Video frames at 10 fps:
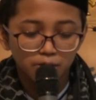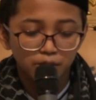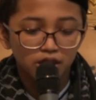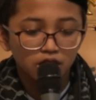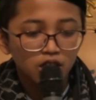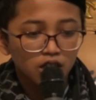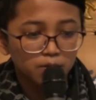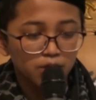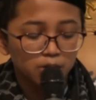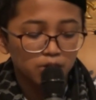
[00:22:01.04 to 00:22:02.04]
lebih
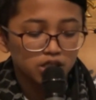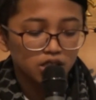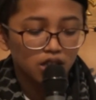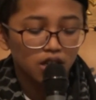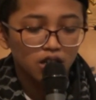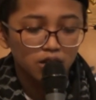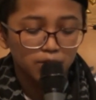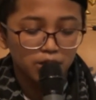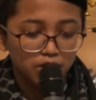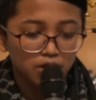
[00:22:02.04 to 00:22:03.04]
gemar bersedekah,
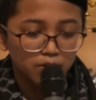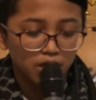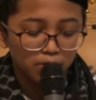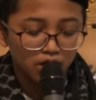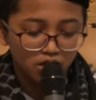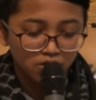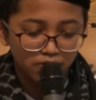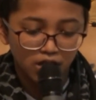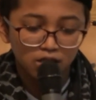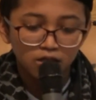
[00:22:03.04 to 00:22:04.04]
gemar
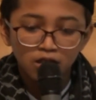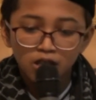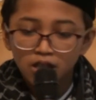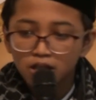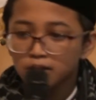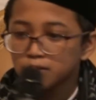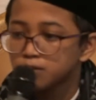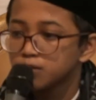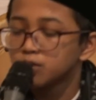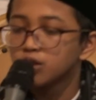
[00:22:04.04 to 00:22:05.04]
berinfak.
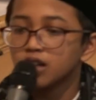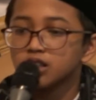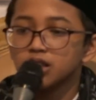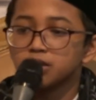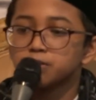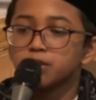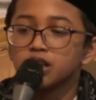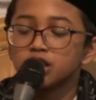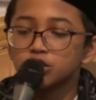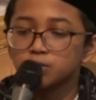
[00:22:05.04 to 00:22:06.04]
Bukannya
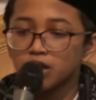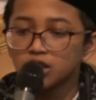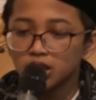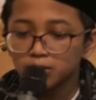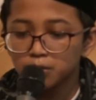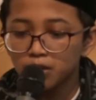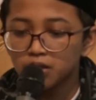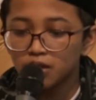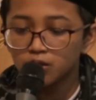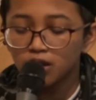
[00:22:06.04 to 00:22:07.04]
pergi Jumatan
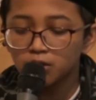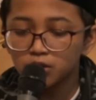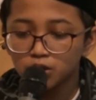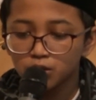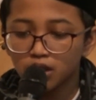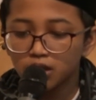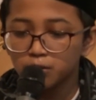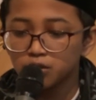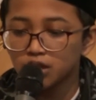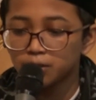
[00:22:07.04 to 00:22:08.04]
membawa uang
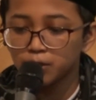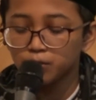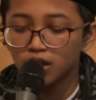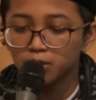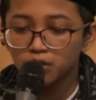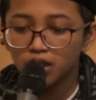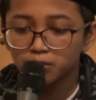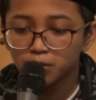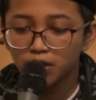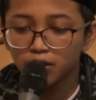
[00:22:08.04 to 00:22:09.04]
2000 tapi pulang-pulang
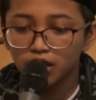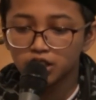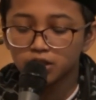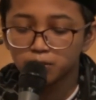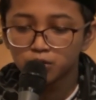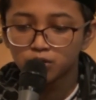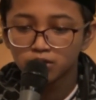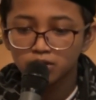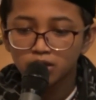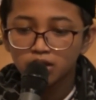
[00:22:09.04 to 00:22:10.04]
membawa es
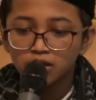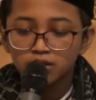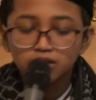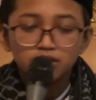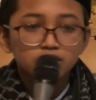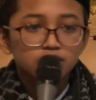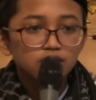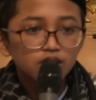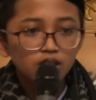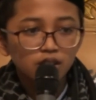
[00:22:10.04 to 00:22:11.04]
tebu.
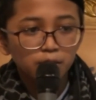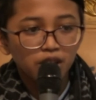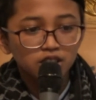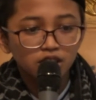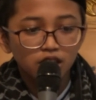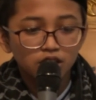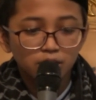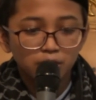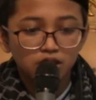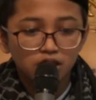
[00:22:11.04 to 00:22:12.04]
Belanjain
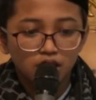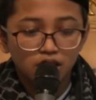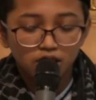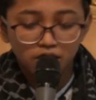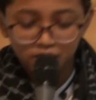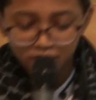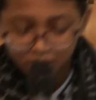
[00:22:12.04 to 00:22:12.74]
temannya lagi.